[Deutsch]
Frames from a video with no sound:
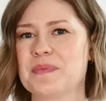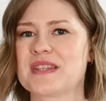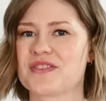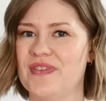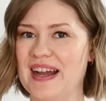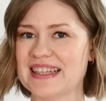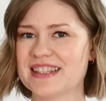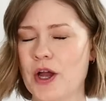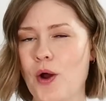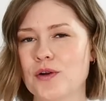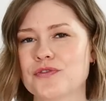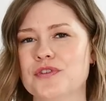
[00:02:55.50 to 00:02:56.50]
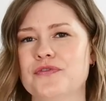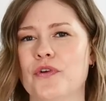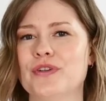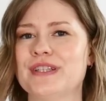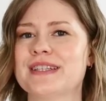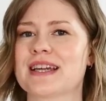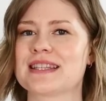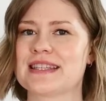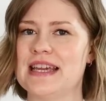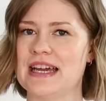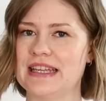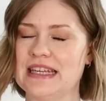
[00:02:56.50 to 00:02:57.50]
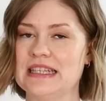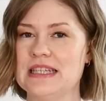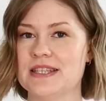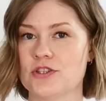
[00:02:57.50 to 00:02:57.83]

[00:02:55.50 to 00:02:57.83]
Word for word: zweiten Outfit wollte ich ganz gerne in die